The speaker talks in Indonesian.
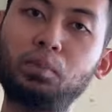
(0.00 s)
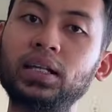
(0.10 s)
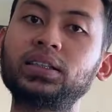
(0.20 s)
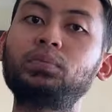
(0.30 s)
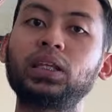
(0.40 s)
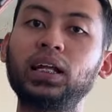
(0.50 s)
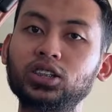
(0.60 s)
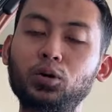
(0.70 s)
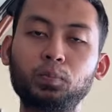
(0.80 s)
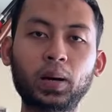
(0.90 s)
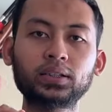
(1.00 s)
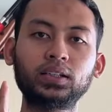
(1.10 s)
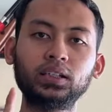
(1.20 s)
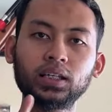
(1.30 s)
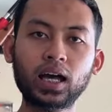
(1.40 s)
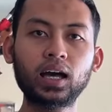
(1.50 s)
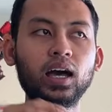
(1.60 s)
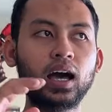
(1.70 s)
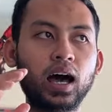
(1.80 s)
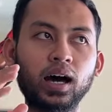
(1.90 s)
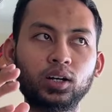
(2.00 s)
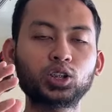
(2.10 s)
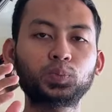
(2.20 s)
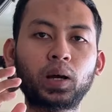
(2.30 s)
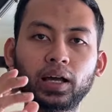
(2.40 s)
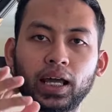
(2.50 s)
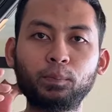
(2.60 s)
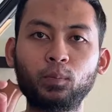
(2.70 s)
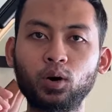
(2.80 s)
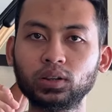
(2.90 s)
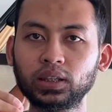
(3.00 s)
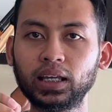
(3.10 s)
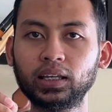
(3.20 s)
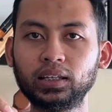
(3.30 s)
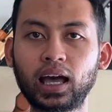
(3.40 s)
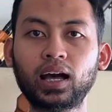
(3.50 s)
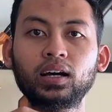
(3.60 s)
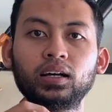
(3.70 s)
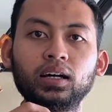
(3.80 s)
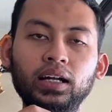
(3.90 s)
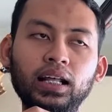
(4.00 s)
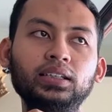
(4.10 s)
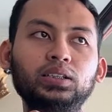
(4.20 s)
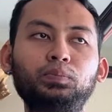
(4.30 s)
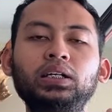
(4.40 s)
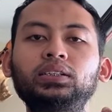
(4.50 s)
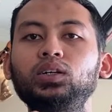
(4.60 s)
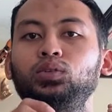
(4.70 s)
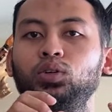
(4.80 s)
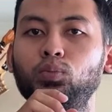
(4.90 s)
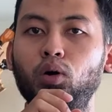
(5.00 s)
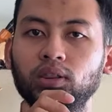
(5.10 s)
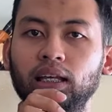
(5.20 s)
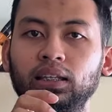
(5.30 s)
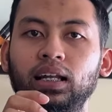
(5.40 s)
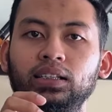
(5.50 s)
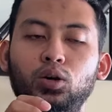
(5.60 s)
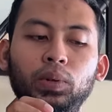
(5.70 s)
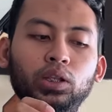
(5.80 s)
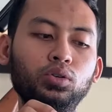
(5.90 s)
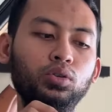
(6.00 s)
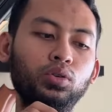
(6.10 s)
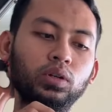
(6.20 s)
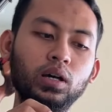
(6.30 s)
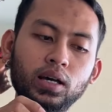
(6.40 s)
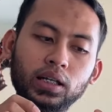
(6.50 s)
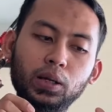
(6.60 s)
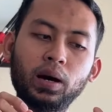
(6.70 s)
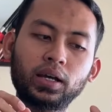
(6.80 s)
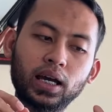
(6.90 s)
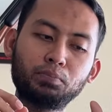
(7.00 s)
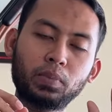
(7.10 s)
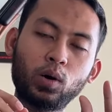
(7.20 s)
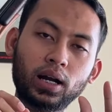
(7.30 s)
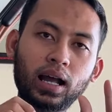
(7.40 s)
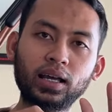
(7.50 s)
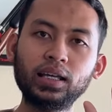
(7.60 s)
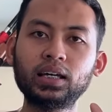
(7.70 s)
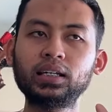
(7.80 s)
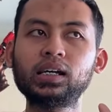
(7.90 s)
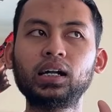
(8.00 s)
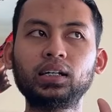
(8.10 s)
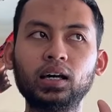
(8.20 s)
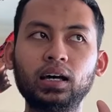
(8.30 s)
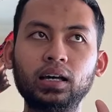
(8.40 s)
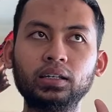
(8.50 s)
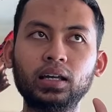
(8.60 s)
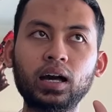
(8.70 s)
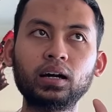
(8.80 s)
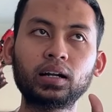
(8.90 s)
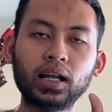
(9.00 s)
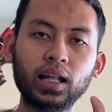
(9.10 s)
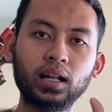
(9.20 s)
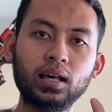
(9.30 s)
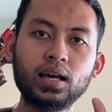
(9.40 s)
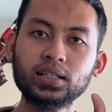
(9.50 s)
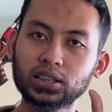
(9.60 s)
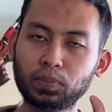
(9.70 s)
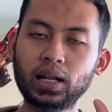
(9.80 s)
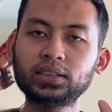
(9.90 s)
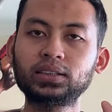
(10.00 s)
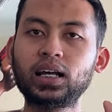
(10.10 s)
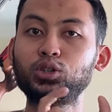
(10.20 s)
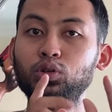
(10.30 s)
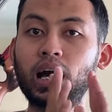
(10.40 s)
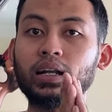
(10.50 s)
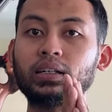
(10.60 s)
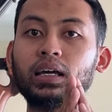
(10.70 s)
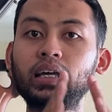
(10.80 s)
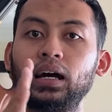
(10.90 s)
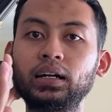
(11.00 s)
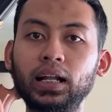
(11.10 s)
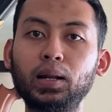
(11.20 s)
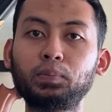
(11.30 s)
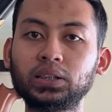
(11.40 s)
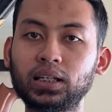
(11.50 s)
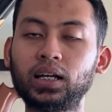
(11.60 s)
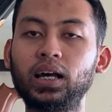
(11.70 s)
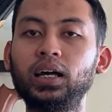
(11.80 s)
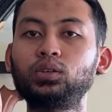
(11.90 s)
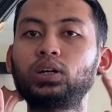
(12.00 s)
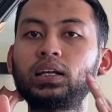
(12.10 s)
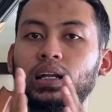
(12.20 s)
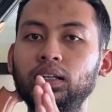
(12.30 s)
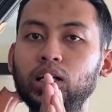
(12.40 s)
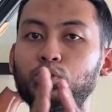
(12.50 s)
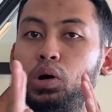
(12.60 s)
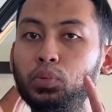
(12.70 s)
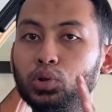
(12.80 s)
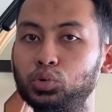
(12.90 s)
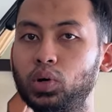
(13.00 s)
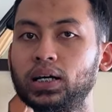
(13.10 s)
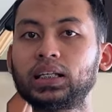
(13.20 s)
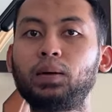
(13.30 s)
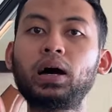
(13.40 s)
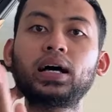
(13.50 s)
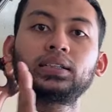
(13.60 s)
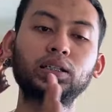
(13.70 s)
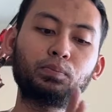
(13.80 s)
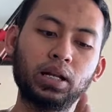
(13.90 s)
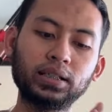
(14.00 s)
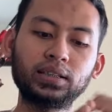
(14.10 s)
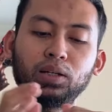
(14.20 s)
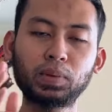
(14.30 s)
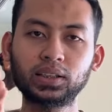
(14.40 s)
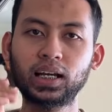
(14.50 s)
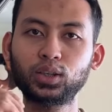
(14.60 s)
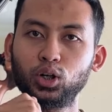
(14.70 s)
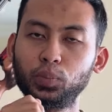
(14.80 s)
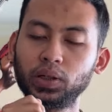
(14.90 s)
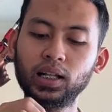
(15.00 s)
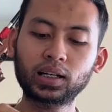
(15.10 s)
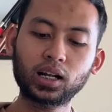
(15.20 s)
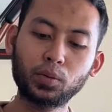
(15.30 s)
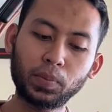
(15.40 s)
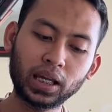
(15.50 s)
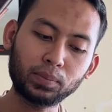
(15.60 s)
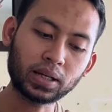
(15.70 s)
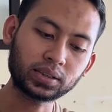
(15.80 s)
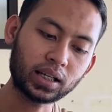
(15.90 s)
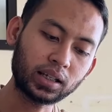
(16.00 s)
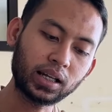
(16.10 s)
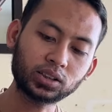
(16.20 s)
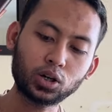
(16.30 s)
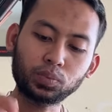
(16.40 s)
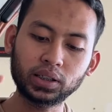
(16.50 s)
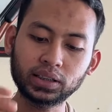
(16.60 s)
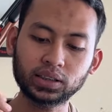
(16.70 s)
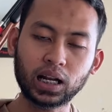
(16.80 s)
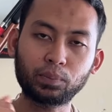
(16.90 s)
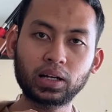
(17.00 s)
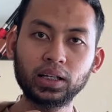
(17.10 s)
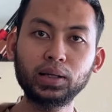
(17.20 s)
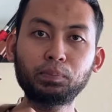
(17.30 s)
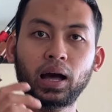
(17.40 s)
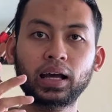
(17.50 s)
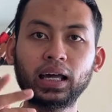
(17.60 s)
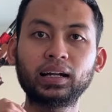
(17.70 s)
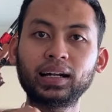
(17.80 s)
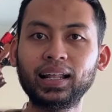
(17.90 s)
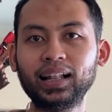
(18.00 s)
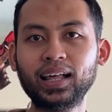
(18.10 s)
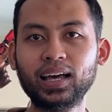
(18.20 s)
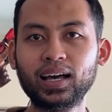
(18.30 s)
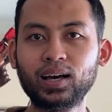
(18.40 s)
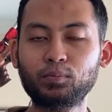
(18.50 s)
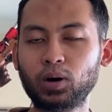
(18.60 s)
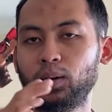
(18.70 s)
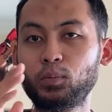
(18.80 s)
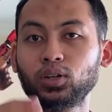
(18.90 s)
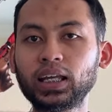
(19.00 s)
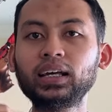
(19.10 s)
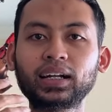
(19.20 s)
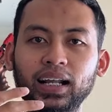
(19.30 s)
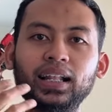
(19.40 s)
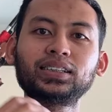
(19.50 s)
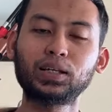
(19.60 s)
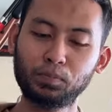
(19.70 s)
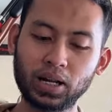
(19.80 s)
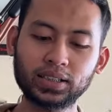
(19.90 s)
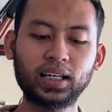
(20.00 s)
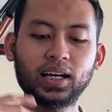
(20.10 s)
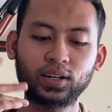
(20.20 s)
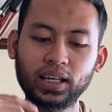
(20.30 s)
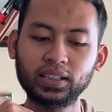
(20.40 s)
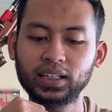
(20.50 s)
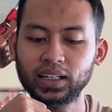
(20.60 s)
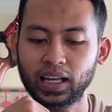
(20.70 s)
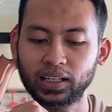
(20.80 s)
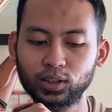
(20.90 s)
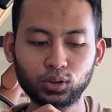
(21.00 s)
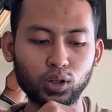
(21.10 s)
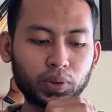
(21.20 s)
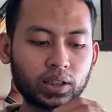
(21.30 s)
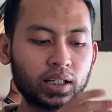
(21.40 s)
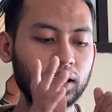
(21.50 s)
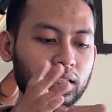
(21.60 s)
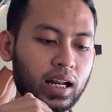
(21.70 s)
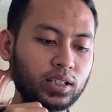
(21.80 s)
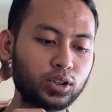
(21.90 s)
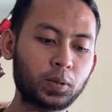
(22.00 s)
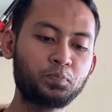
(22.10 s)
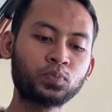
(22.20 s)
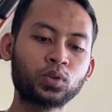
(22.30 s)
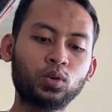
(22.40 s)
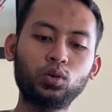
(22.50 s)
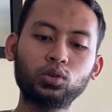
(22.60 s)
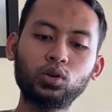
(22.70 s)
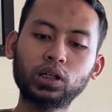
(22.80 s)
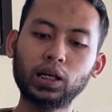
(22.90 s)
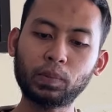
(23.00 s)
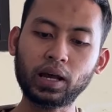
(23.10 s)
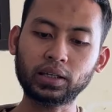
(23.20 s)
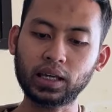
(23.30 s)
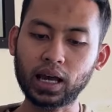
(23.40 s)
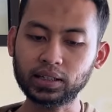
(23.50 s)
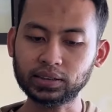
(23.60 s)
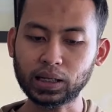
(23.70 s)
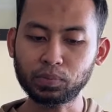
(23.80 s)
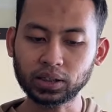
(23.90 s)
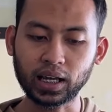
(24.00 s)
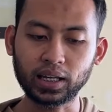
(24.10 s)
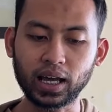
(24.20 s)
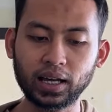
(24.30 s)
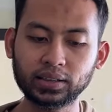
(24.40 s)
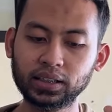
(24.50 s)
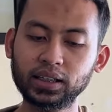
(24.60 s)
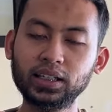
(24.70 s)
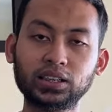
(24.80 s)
macam teleskop pastinya harus pakai mounting yang rail 11. Jadi untuk mounting teleskop itu di bagian bawah kakinya dia ada yang rail 11 dan juga ada yang rail besar ya itu rata-rata 22 sama 11 jadi pastikan dulu betul kalau pengen pasang teleskop di senapan ini pakai rail uh, eh, mounting rel 11 ya oke jadi kayak gitu dulu betul kita lanjut untuk di bagian chambernya ya jadi ini